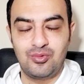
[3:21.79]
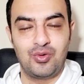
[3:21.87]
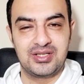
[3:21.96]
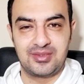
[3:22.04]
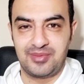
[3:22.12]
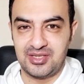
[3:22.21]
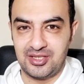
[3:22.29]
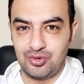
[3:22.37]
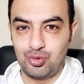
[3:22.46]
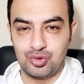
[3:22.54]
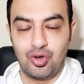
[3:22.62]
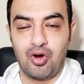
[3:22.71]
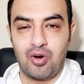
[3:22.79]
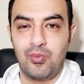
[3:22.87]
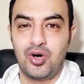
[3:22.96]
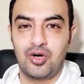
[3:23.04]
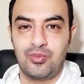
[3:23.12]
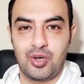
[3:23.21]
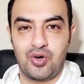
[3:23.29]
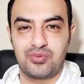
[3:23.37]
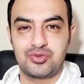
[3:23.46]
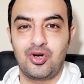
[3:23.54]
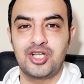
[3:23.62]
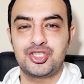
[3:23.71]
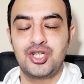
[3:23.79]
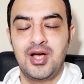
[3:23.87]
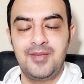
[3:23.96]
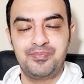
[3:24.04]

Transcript: واتمنى انكم تجربوها لو ما جربتوهاش